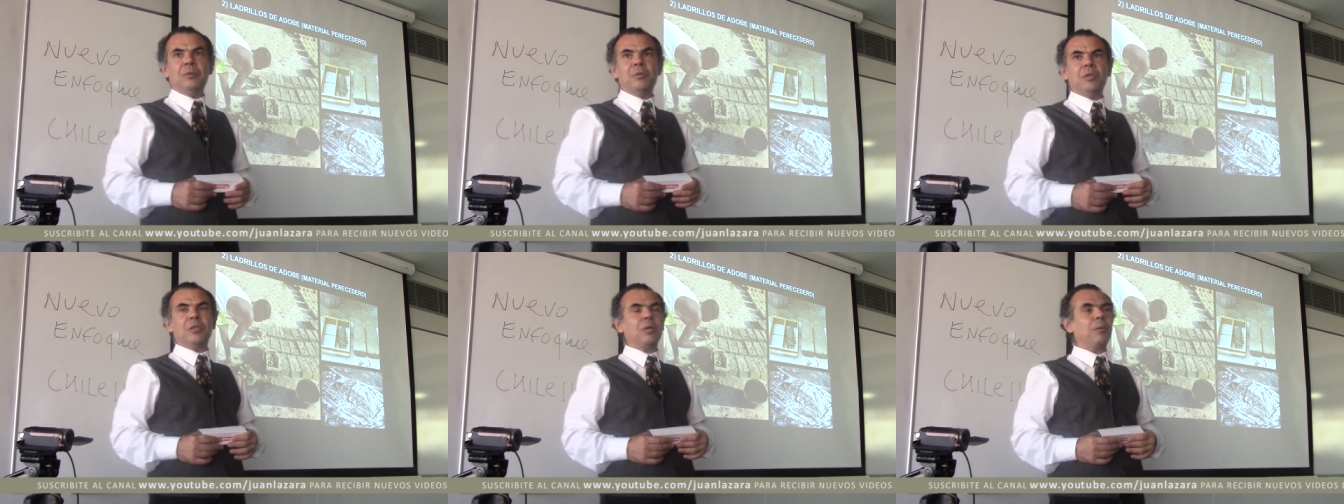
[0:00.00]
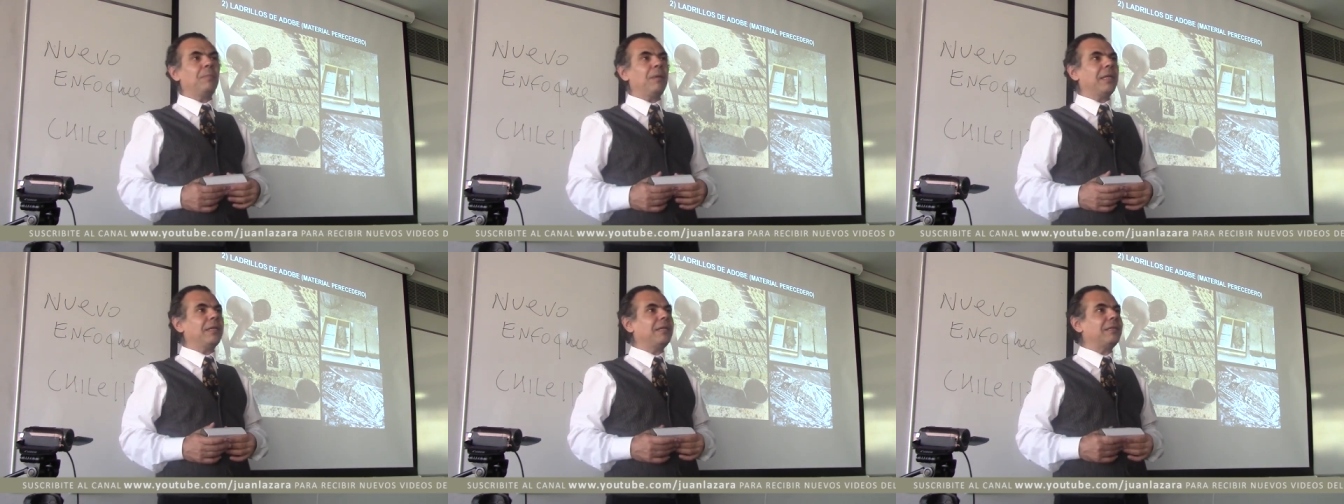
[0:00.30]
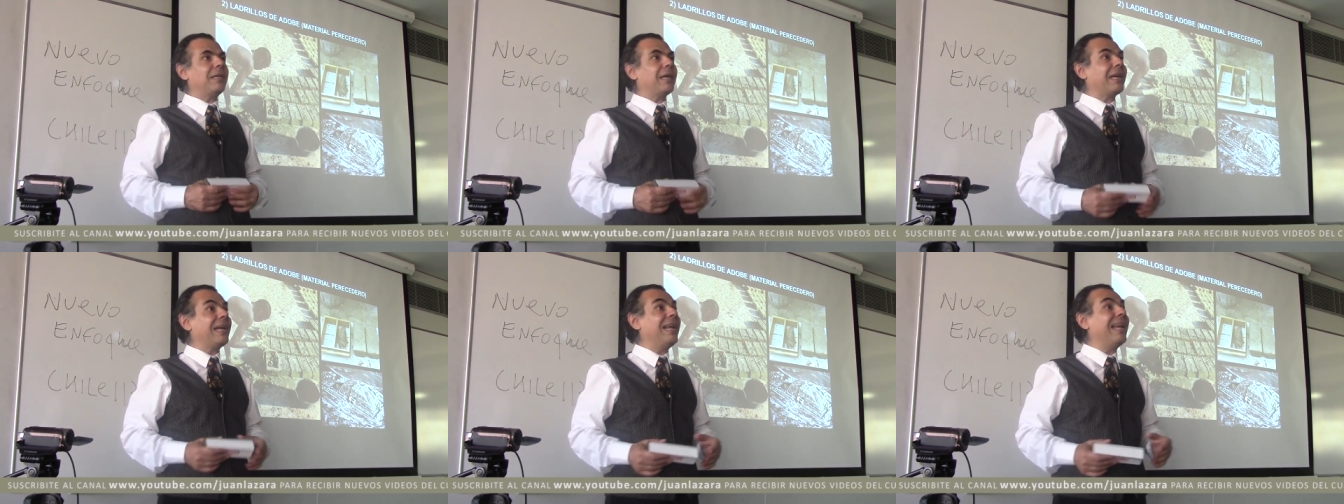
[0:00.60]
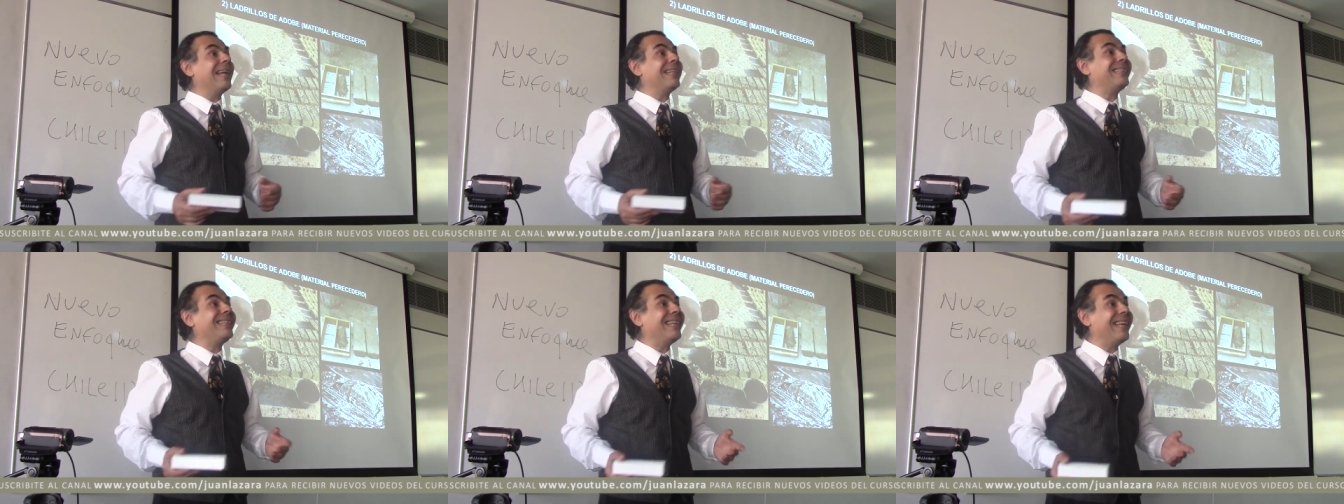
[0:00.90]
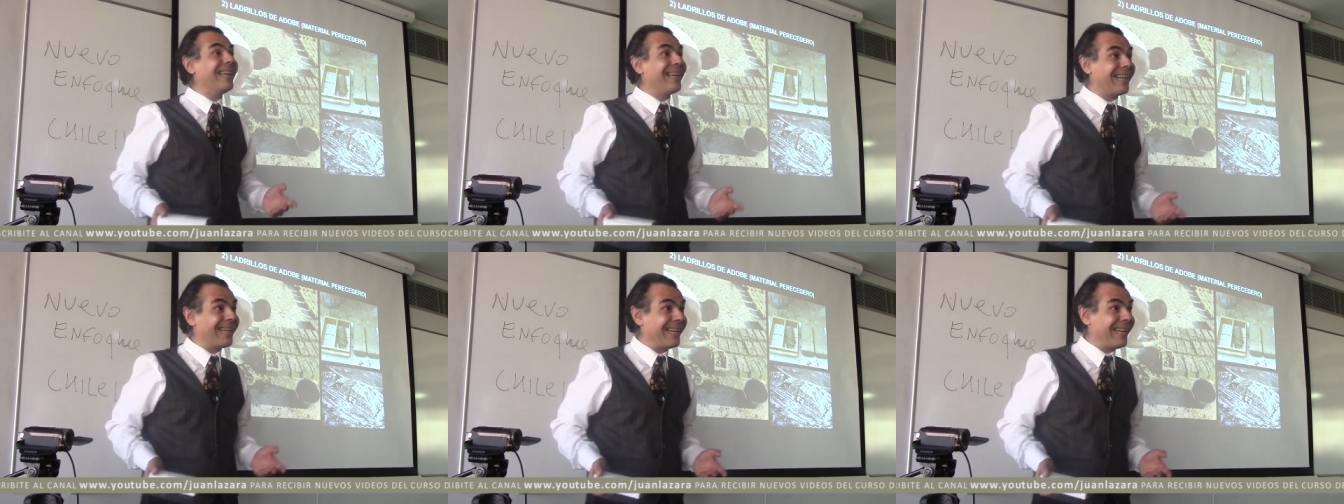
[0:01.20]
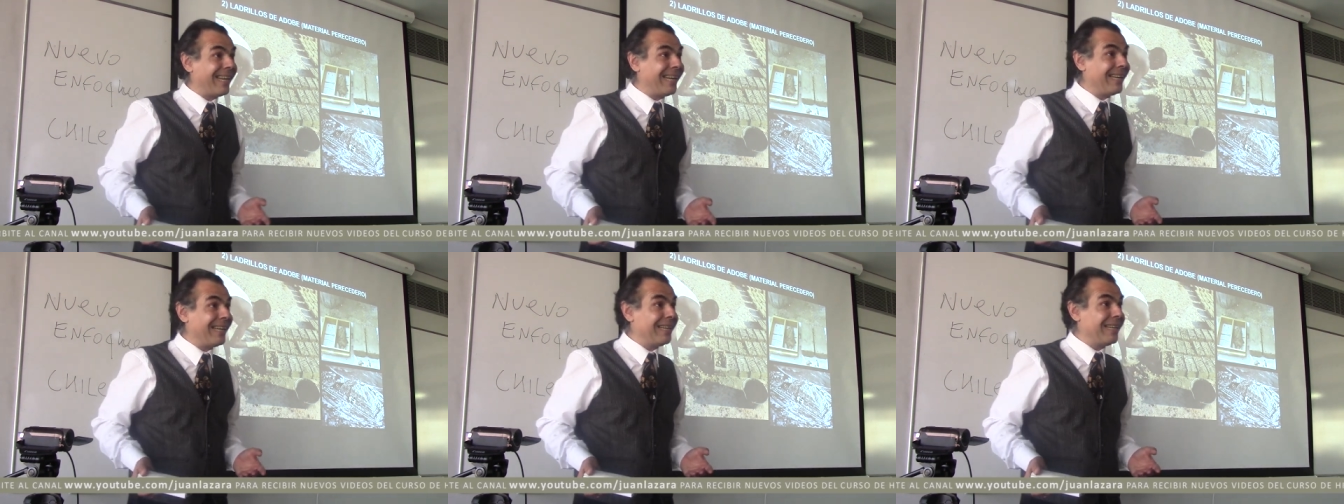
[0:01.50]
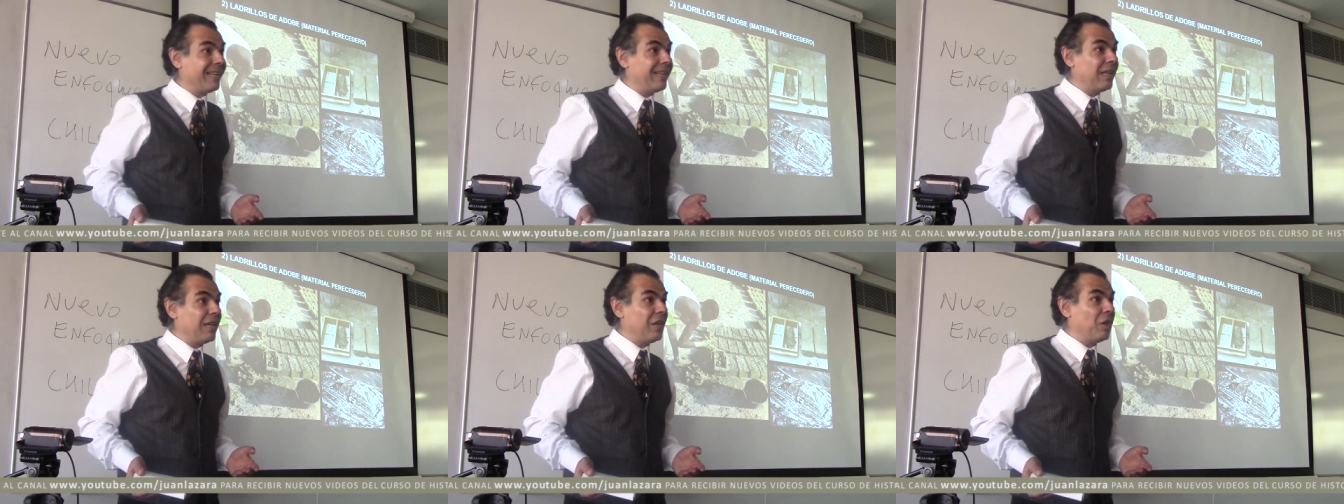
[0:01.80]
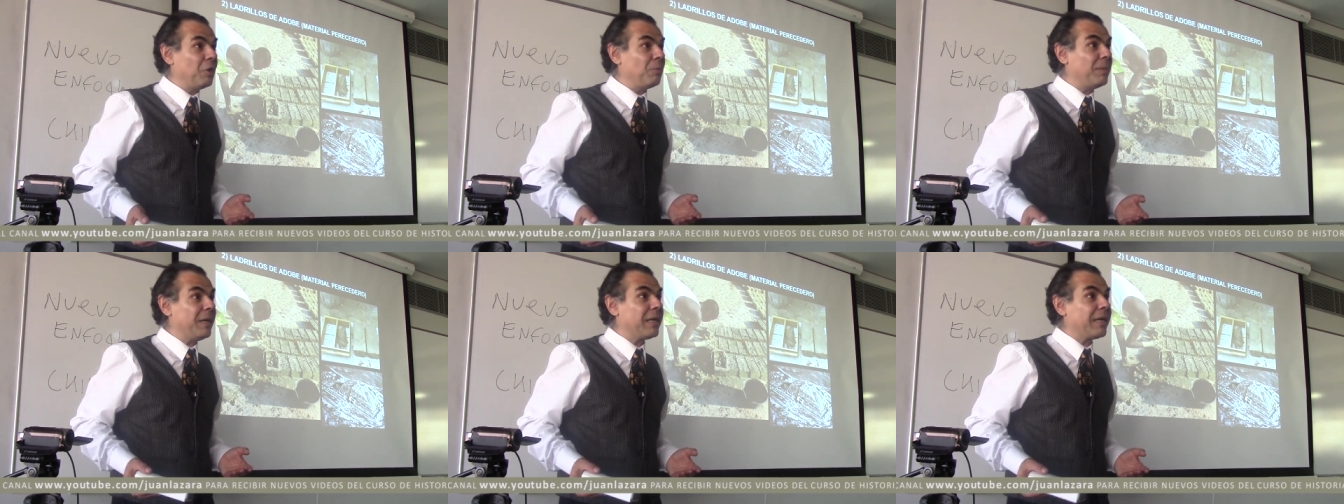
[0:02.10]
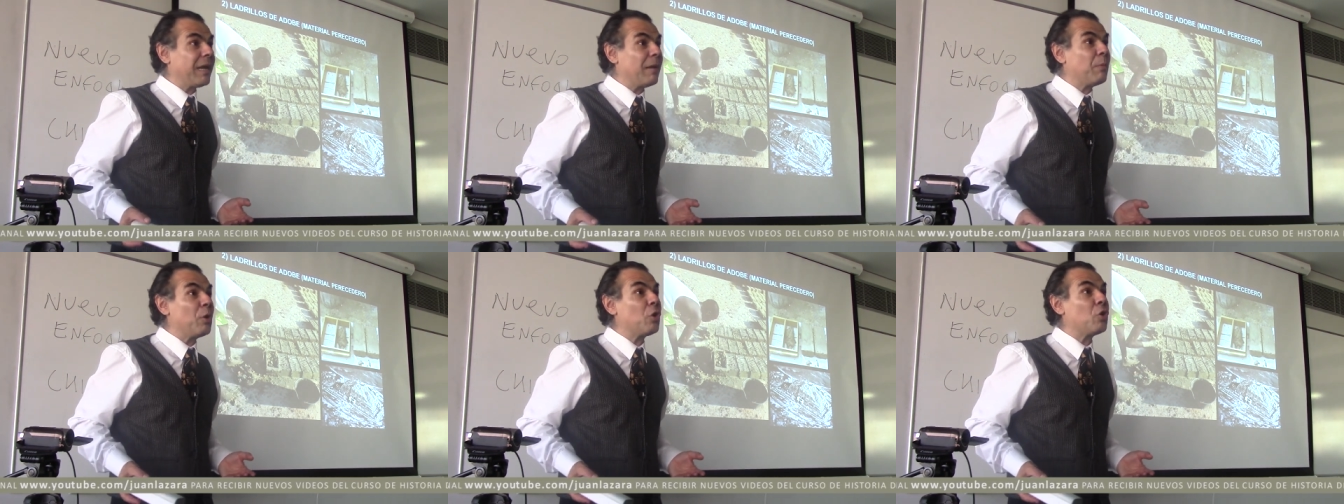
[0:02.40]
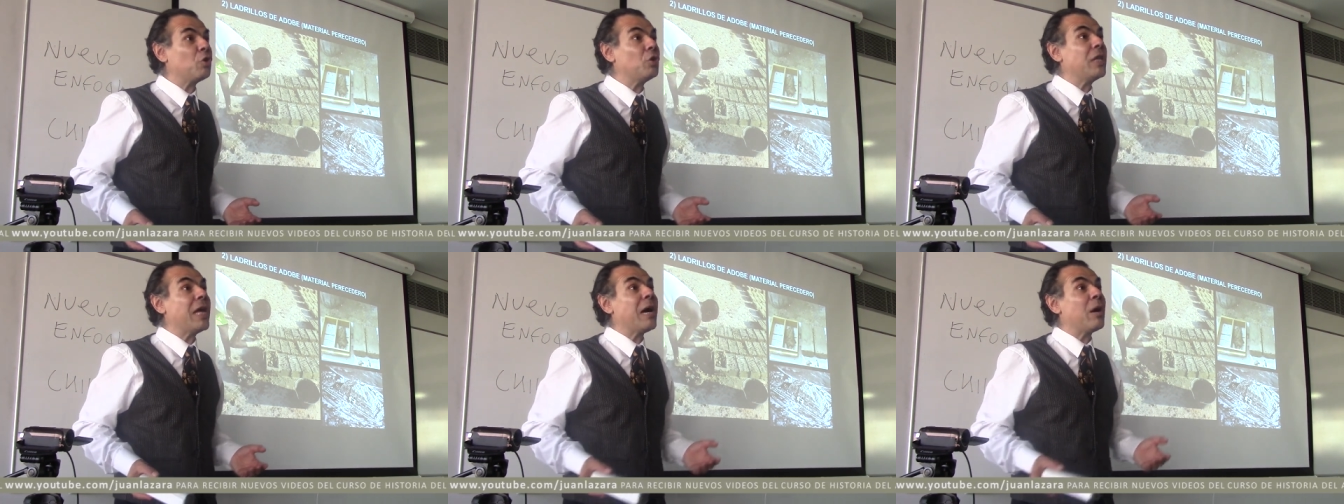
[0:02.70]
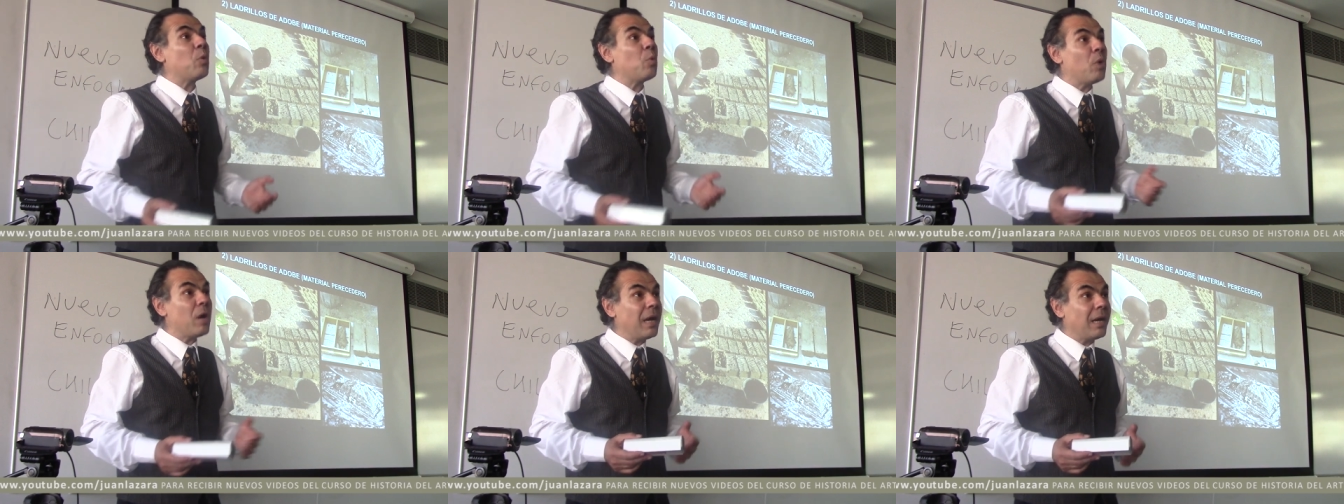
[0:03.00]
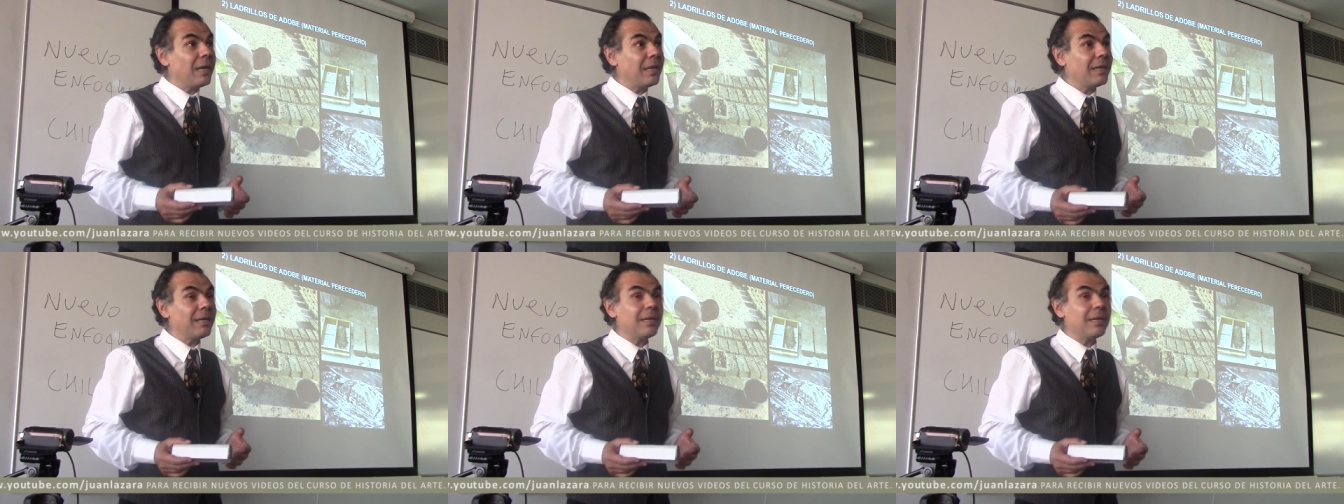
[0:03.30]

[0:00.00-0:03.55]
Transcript: nuestro planeta, que es la tierra. Lo mezclamos con agua.